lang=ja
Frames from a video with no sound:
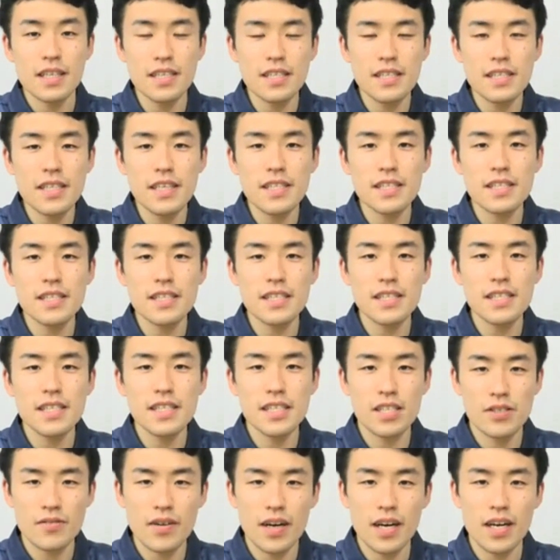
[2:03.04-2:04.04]
イーエス
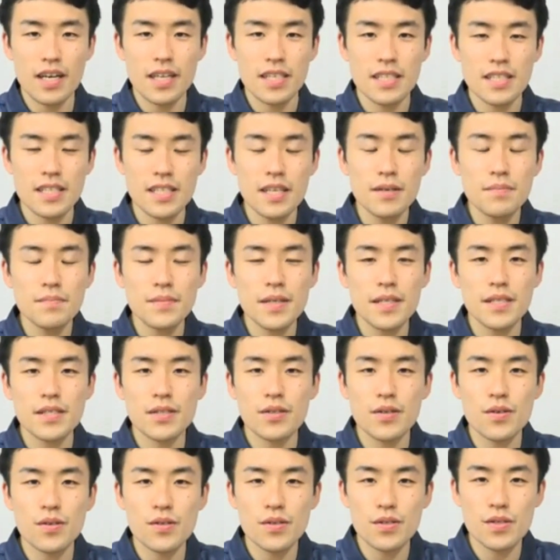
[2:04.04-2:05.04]
シリーズはさんびゃ
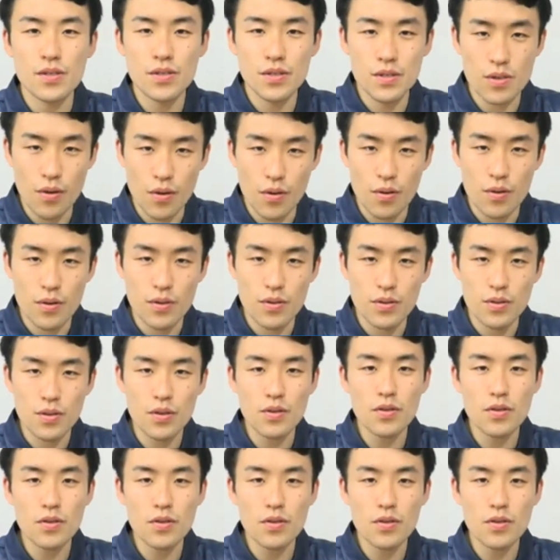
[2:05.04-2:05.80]
くろくじゅうど